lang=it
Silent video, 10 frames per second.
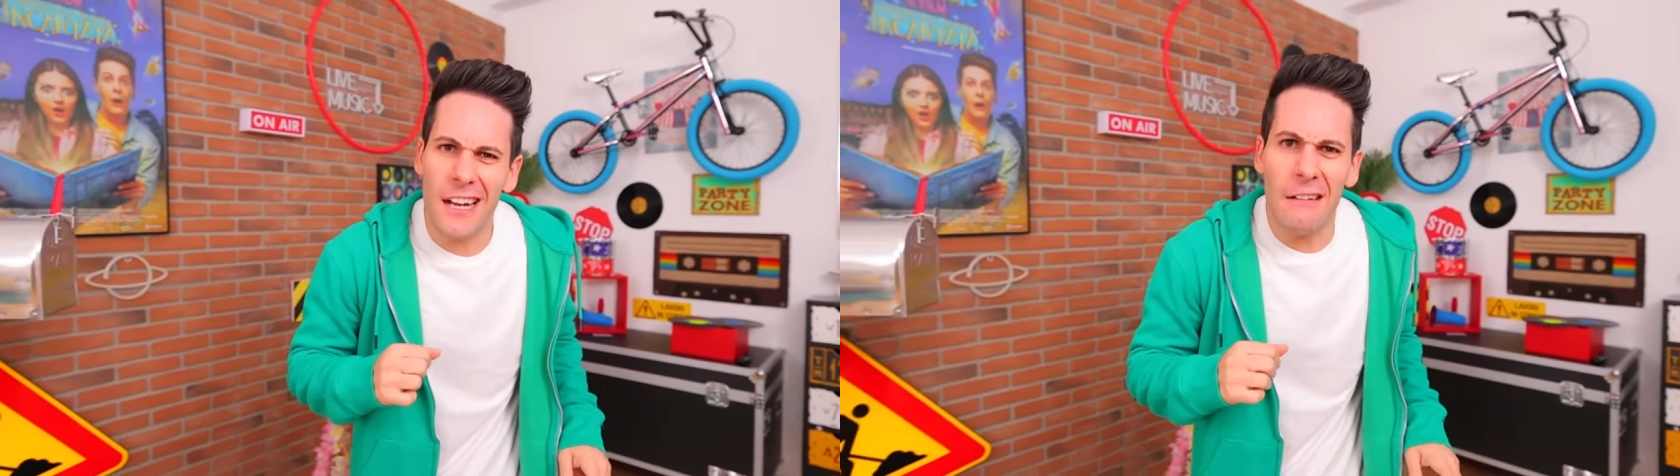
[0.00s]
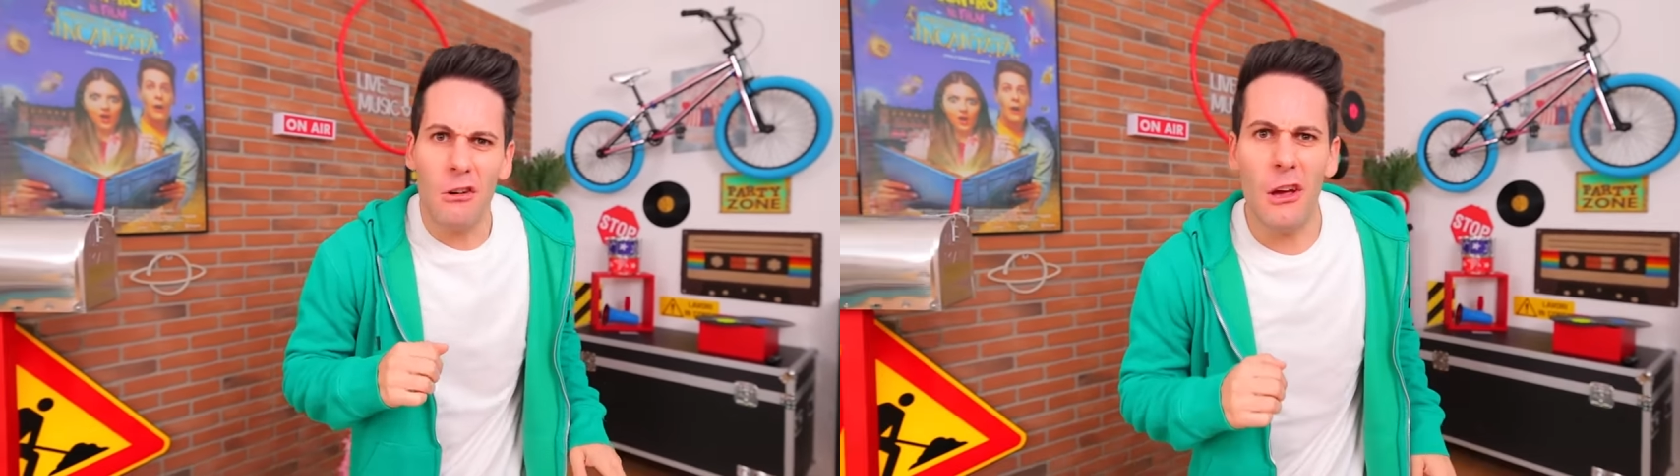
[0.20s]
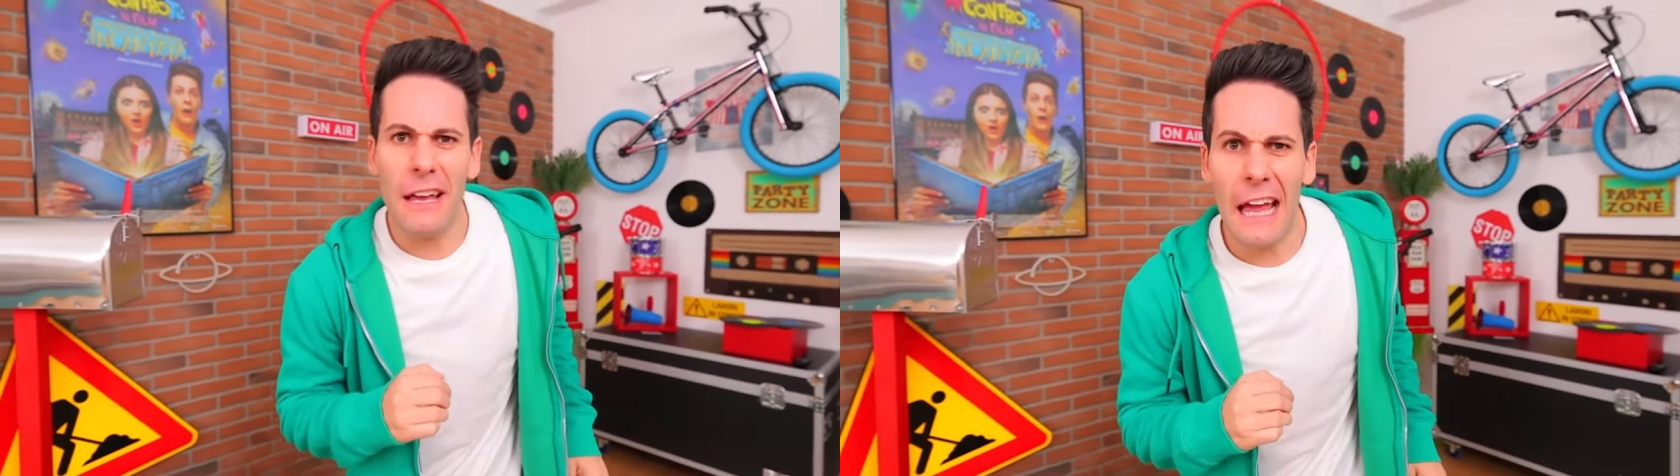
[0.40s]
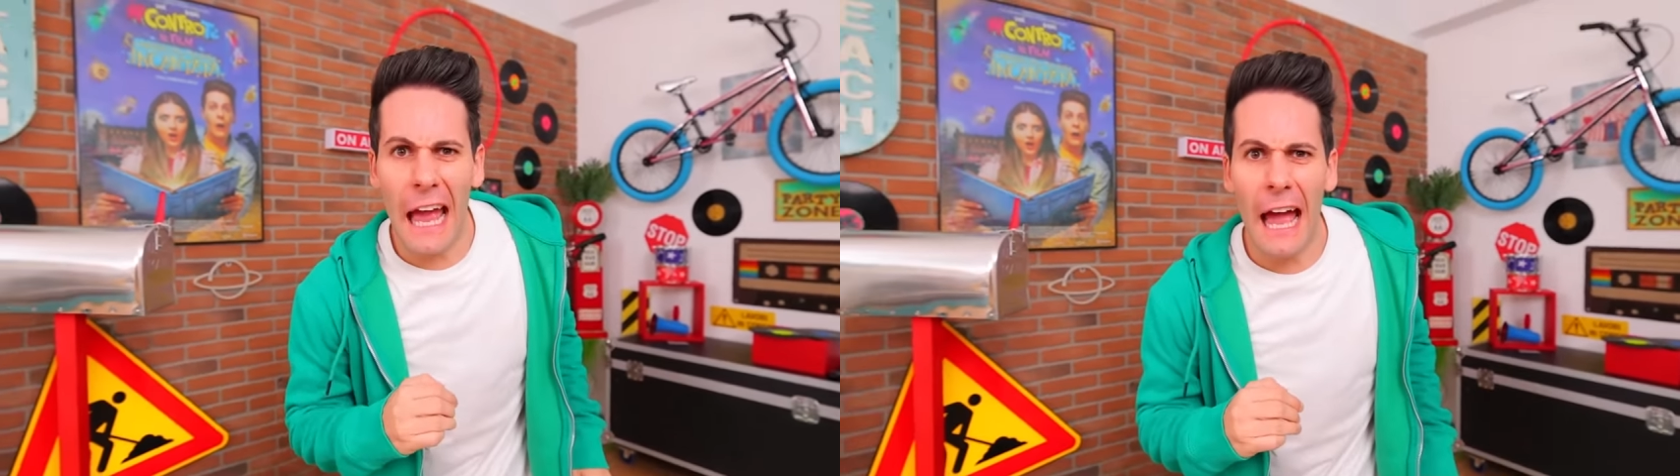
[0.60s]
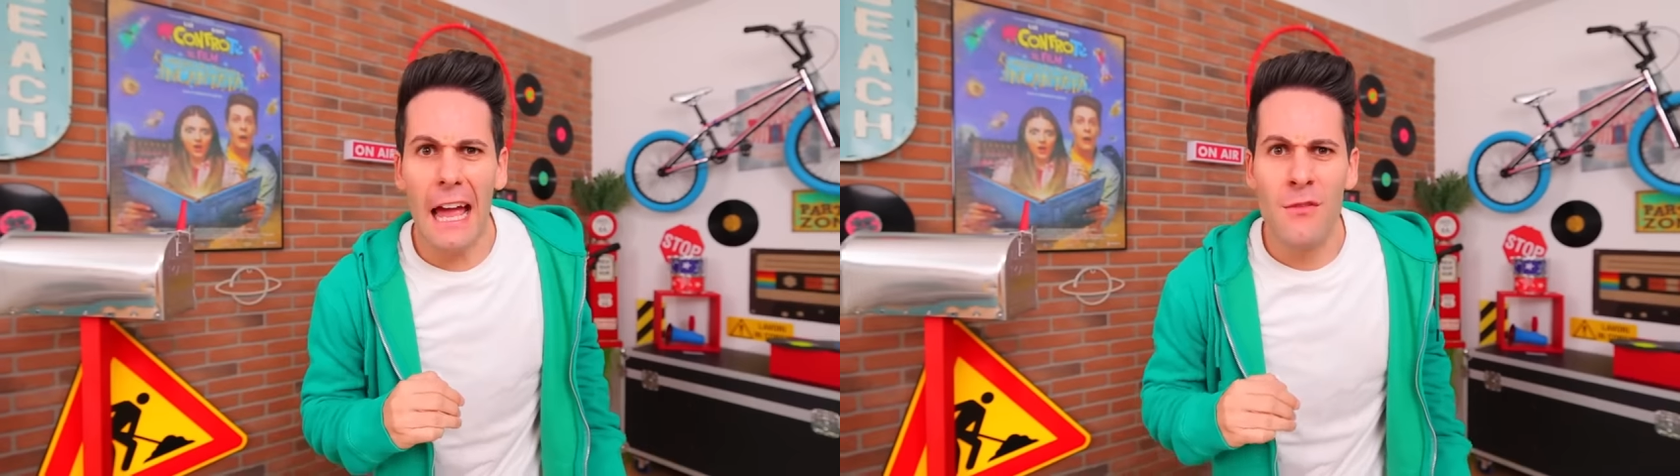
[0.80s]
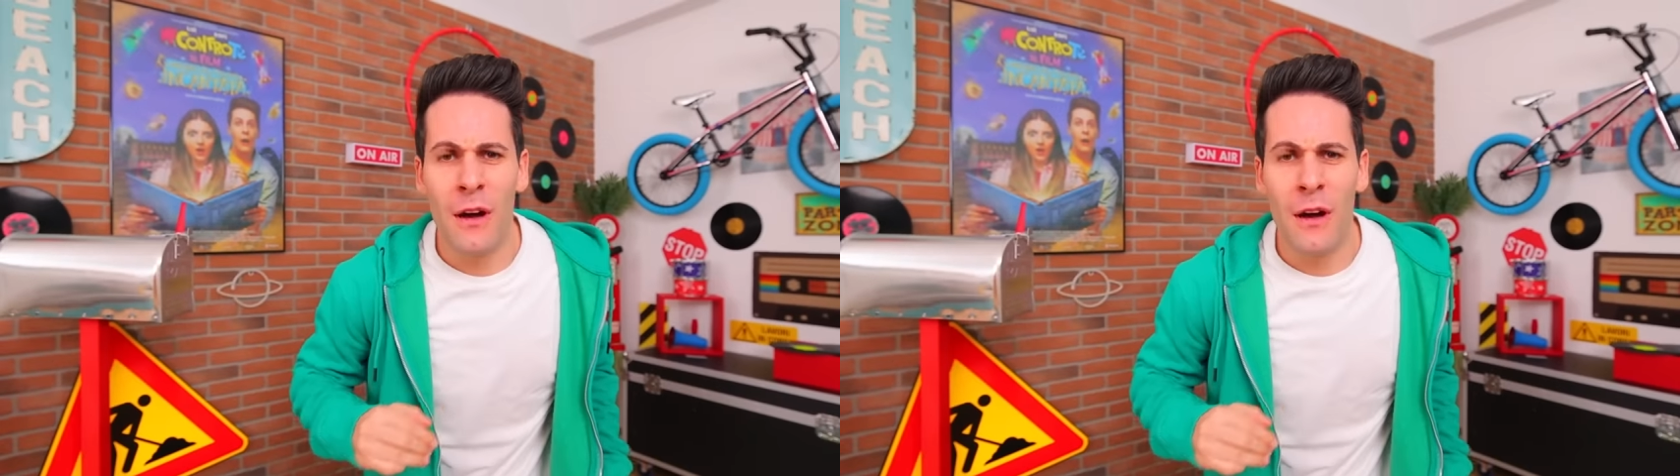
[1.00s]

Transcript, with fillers: cavolo eh, hai